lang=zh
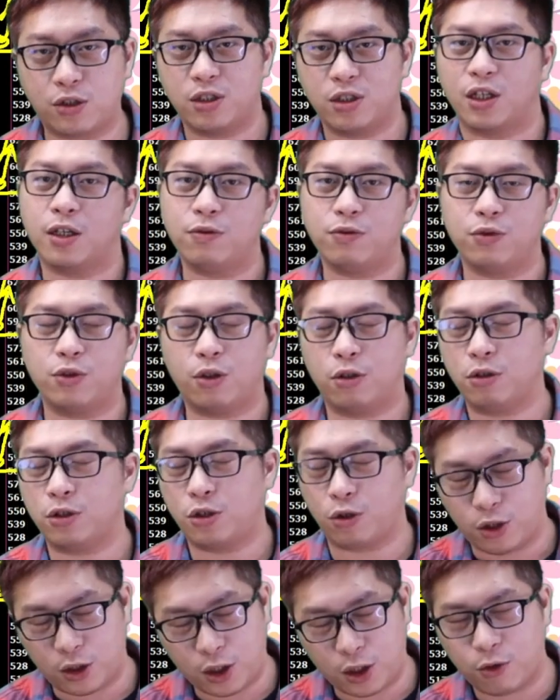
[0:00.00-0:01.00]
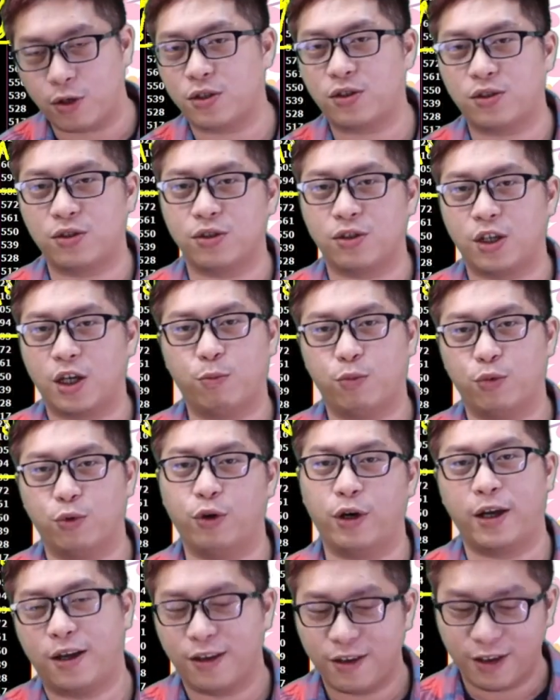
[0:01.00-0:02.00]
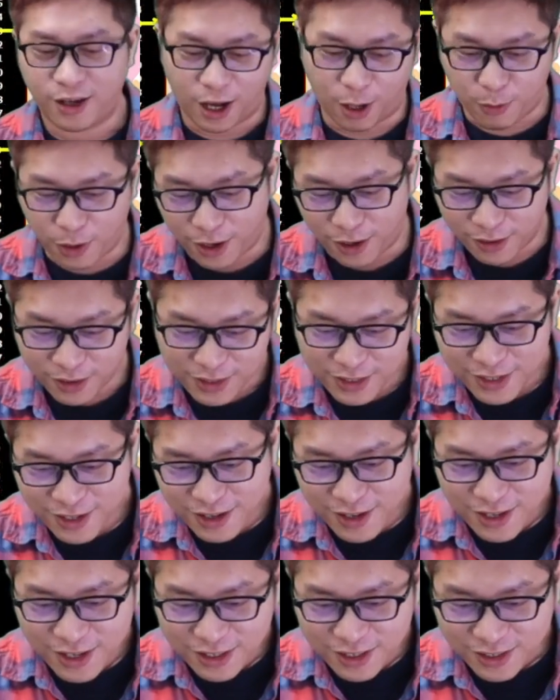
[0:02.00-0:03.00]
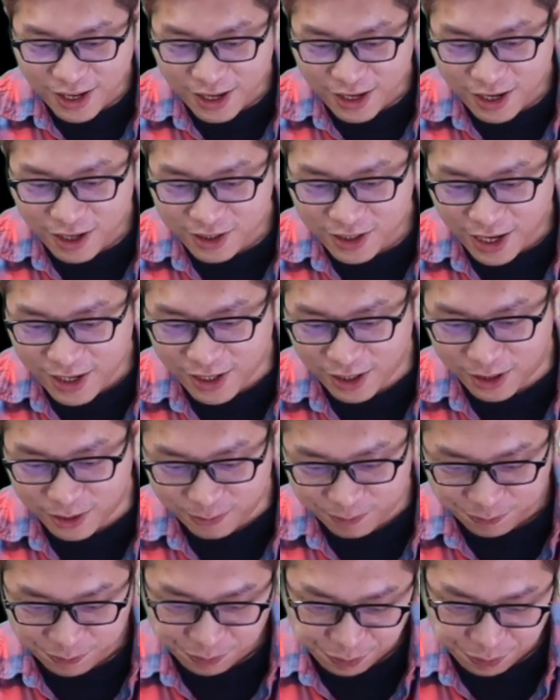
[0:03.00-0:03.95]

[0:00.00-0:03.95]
支撑就一定会止跌，不会，好不好？再来看到下一个，